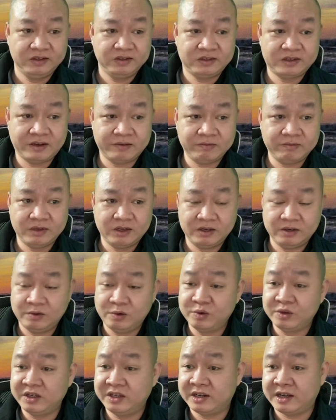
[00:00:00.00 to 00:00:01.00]
trong
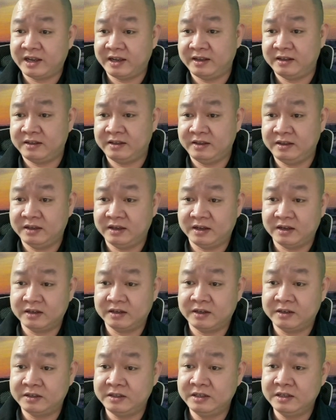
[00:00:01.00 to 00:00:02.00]
hội nghị này thì
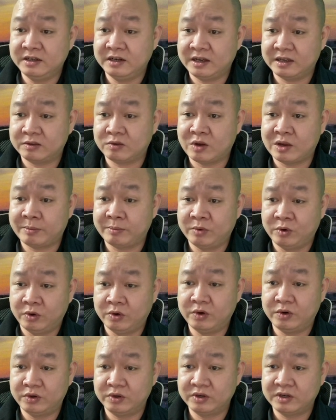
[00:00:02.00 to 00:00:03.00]
gần như là toàn
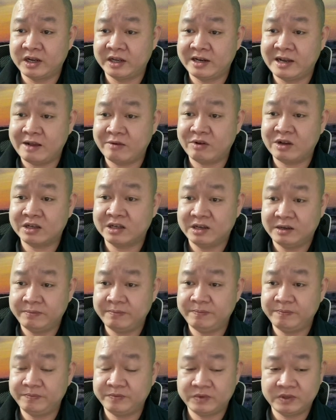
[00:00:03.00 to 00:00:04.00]
bộ lãnh đạo các cấp,
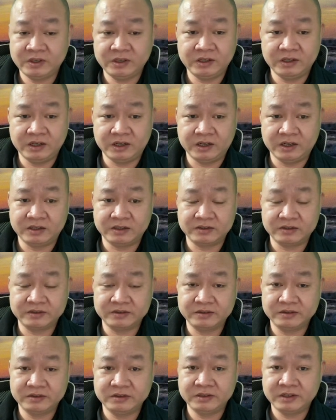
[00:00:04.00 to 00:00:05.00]
từ
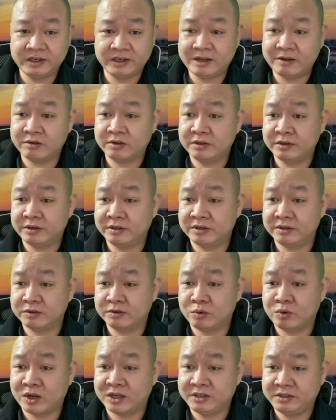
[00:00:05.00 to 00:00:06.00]
lãnh đạo
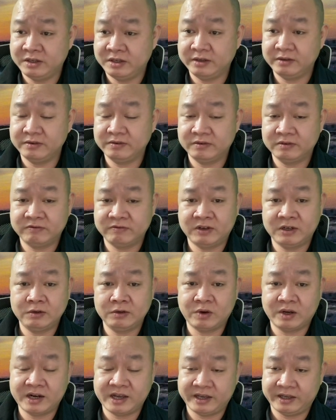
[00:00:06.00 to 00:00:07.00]
khóa trước vẫn
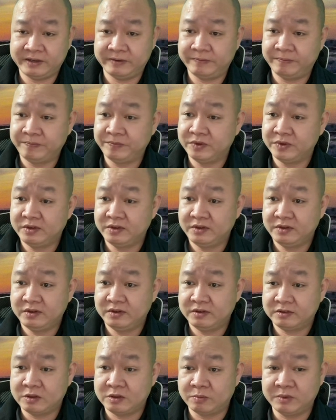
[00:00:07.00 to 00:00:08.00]
khóa này,
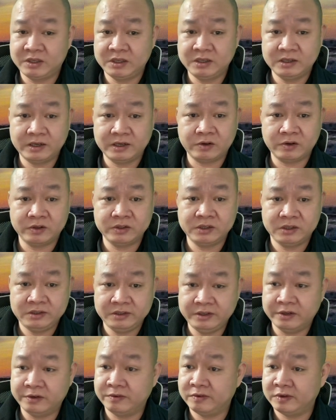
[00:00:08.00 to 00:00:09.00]
Tổng Bí thư đã nói rất
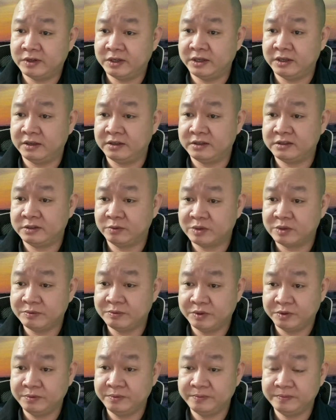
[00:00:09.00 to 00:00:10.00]
nhiều về chống tham
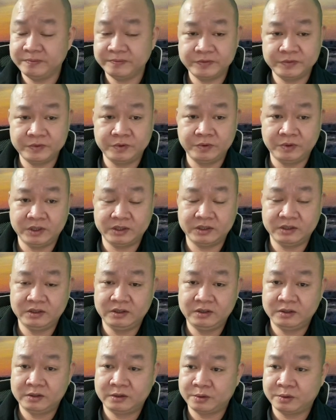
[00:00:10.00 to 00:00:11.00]
nhũng, đúng không ạ?
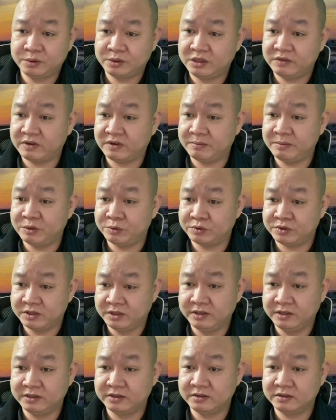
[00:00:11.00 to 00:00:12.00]
Tốt thì phải biểu
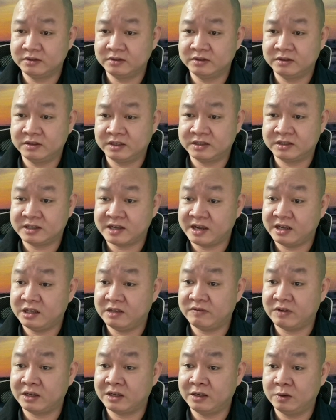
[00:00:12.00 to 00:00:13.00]
dương, sai
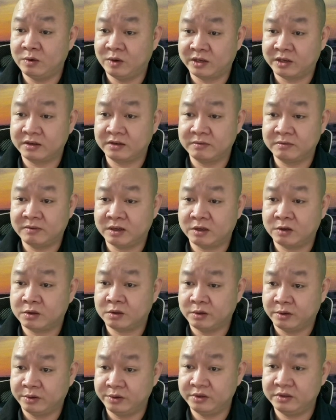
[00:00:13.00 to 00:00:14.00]
thì phải kỷ luật, và có
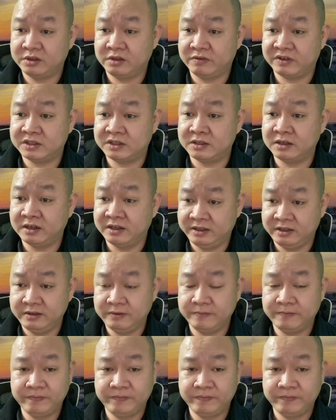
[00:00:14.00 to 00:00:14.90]
tội thì phải xử lý.